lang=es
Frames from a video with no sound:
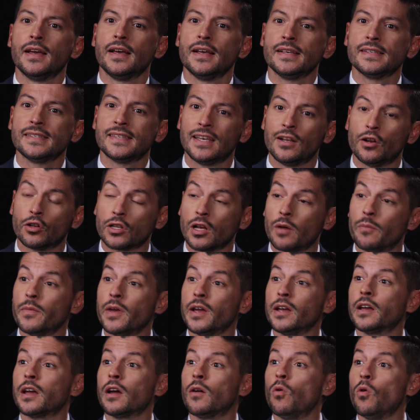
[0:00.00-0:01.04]
sino
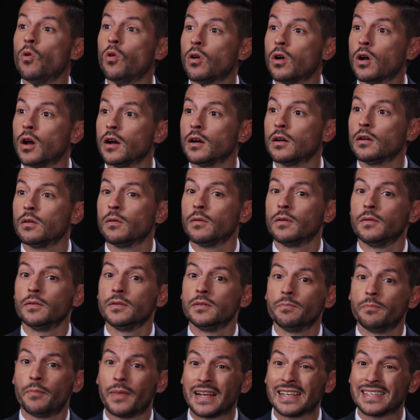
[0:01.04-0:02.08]
también que buscan
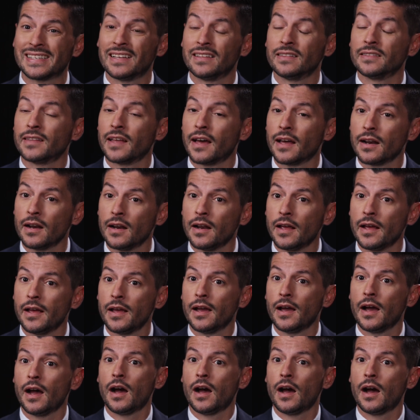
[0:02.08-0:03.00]
presentarle